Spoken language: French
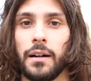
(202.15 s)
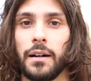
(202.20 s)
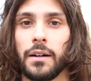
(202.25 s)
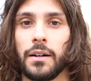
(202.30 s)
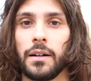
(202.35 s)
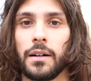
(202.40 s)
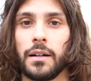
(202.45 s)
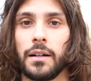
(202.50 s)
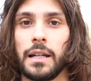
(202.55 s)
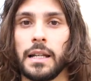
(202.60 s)

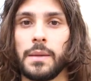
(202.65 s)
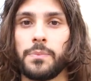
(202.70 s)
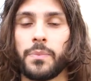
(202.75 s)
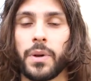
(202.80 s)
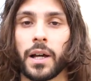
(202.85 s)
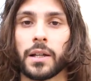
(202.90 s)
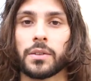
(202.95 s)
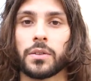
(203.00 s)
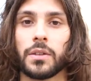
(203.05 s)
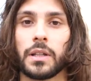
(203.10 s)
euh, les
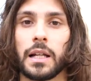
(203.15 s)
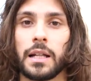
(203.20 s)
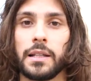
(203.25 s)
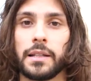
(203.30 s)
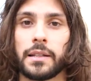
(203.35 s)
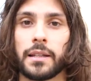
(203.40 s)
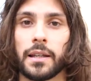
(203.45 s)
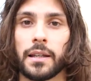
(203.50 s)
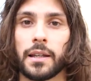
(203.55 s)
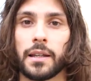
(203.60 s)

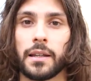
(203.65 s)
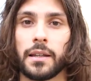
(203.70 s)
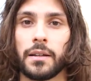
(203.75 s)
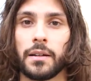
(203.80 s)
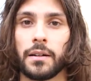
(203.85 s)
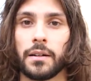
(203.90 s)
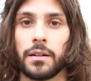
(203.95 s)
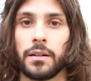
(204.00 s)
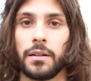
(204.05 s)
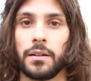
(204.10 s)
personnalités
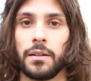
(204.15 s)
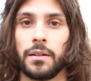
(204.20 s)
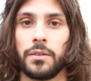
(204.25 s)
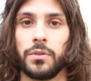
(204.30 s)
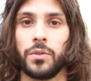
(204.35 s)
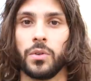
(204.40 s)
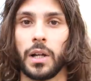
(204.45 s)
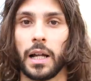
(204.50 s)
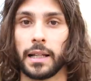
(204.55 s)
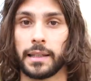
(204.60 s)

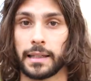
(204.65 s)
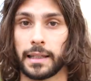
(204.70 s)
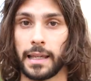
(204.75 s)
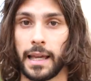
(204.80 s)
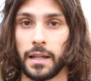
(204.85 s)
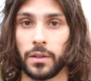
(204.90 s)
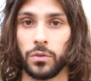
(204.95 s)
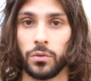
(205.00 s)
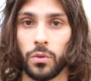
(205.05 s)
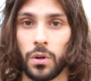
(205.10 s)
de la
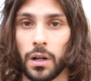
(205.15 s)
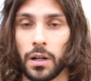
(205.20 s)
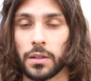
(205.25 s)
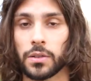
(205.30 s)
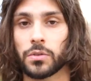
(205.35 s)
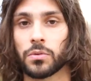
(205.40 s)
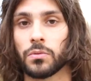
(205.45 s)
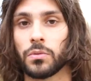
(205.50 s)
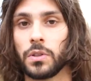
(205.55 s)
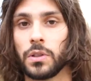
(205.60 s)
triade noire
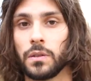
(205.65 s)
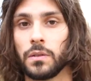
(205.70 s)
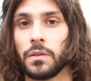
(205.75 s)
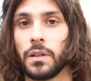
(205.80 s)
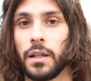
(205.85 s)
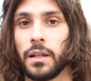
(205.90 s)
sont